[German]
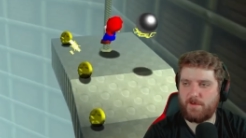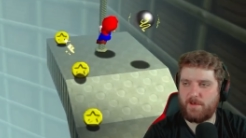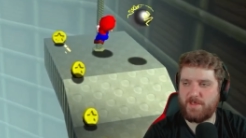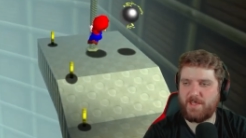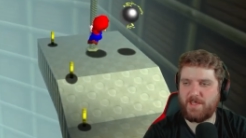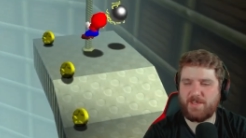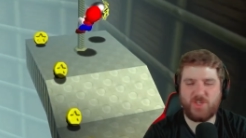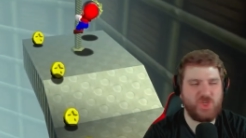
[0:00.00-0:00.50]
Ich
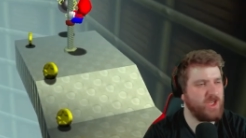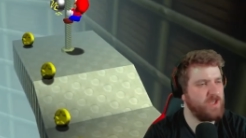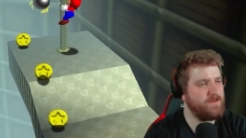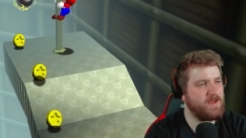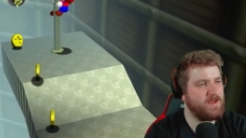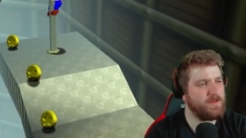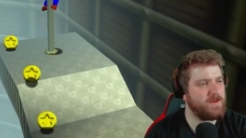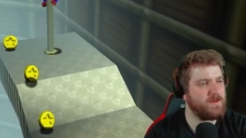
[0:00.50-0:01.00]
dachte, Chin
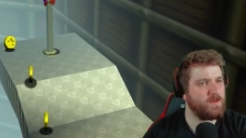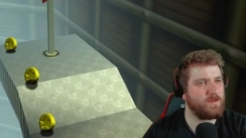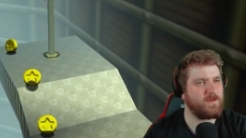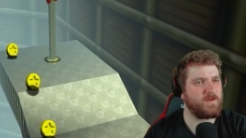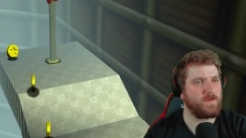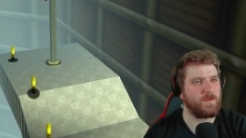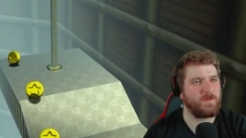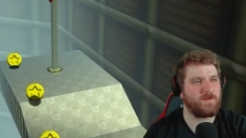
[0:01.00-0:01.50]
wird immer
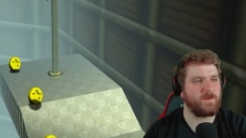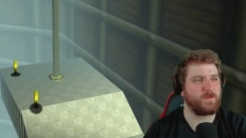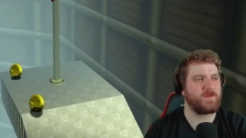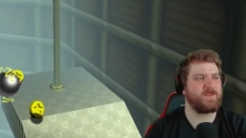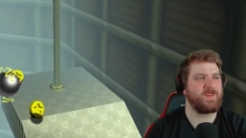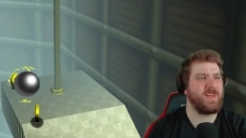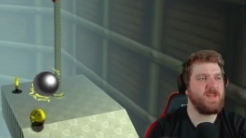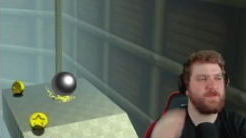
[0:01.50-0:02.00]
zum, zum,
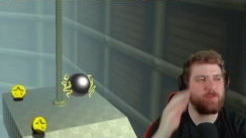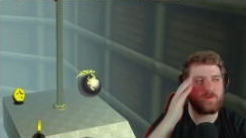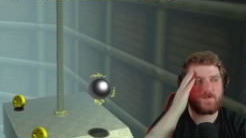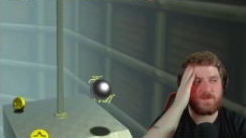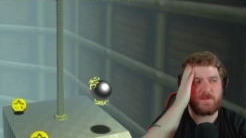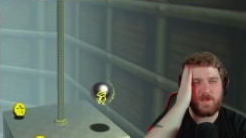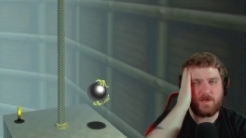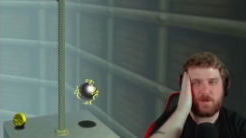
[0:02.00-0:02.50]
zum
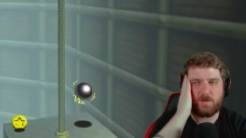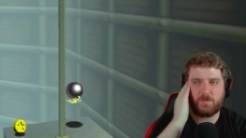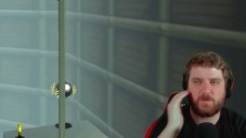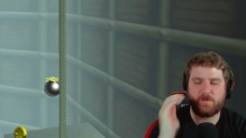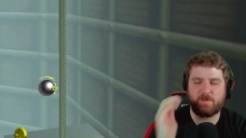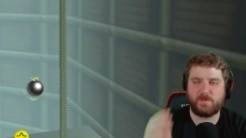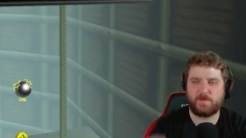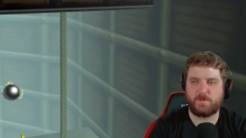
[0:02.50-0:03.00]
Zähneputzen
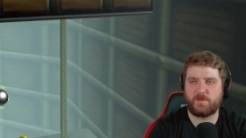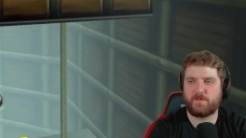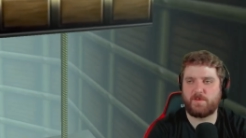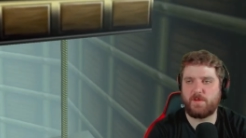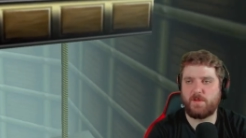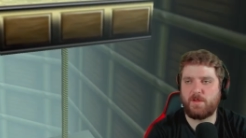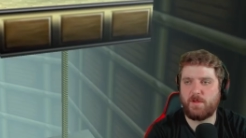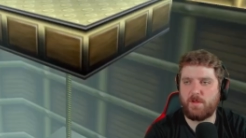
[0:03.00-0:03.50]
hergenommen oder
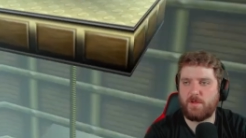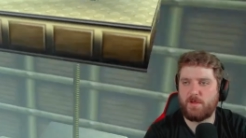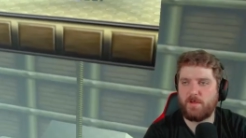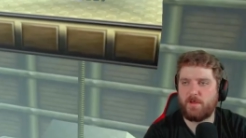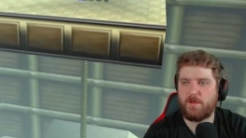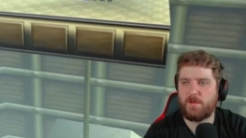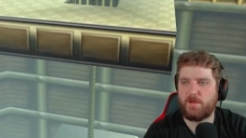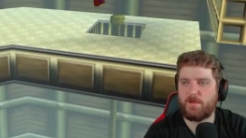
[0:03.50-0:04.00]
sowas.
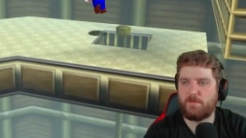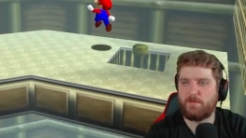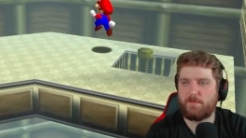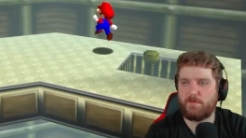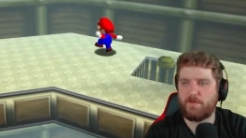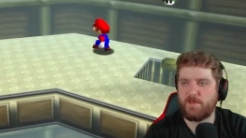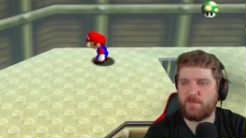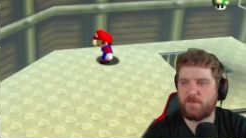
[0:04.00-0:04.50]

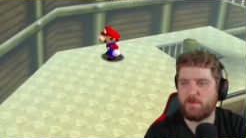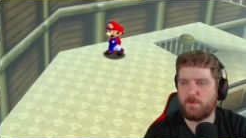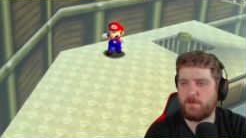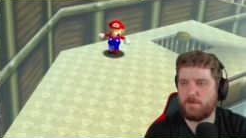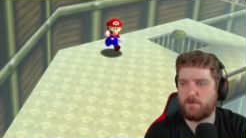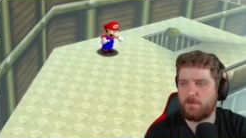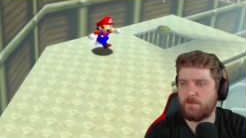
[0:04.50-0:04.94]
Nicht so?